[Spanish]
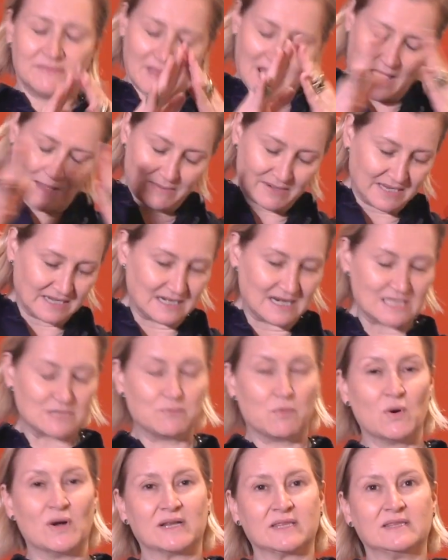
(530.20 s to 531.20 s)
abrir las
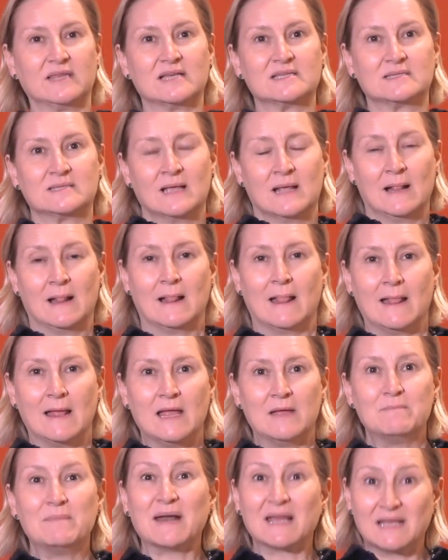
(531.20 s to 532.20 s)
puertas
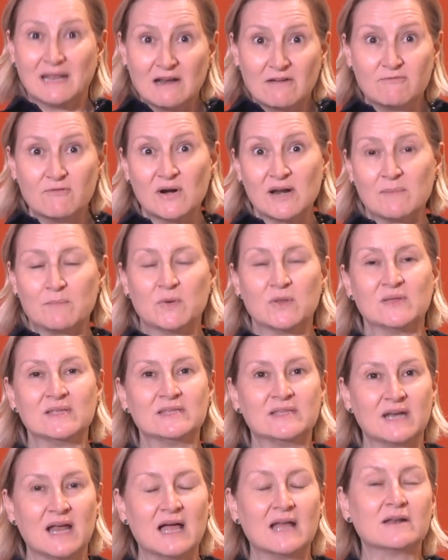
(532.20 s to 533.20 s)
para que el afuera pueda
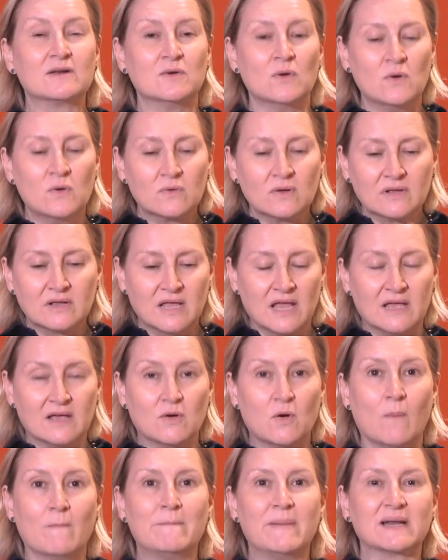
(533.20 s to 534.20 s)
entrar, ¿no?
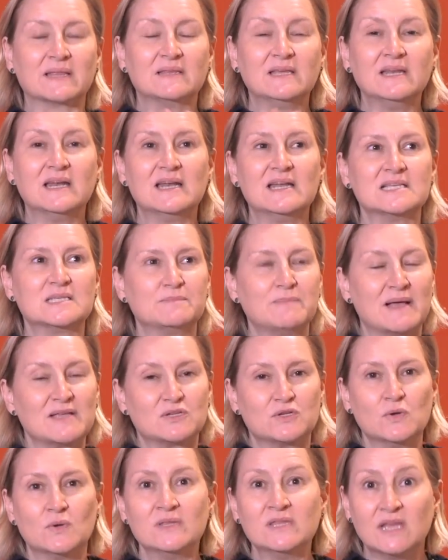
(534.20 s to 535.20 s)
compartir el
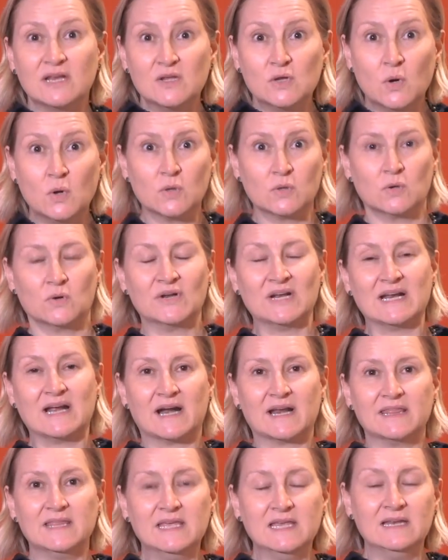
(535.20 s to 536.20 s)
espacio interior con el
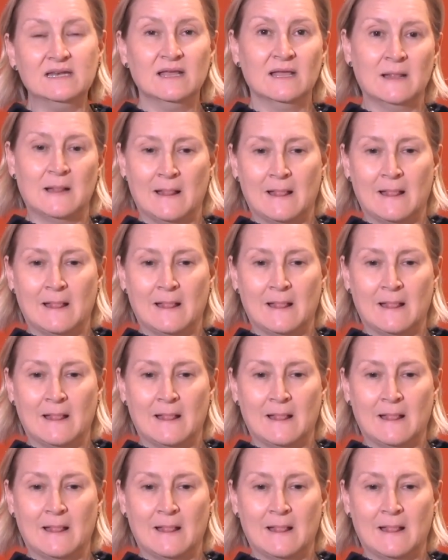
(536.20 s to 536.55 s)
jardín.